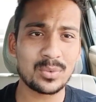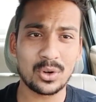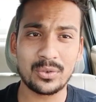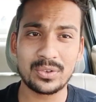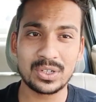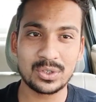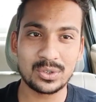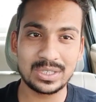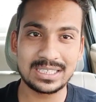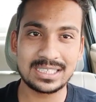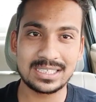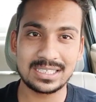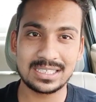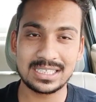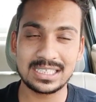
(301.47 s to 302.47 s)
प्रॉफिट हो
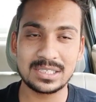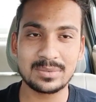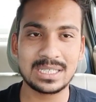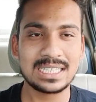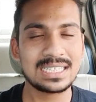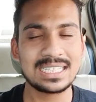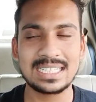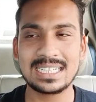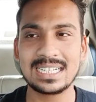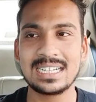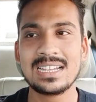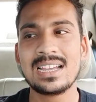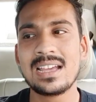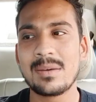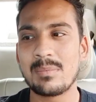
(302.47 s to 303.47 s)
इस चीज में ठीक है
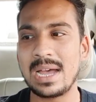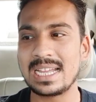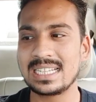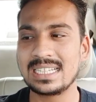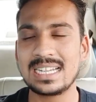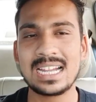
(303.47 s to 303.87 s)
बाकी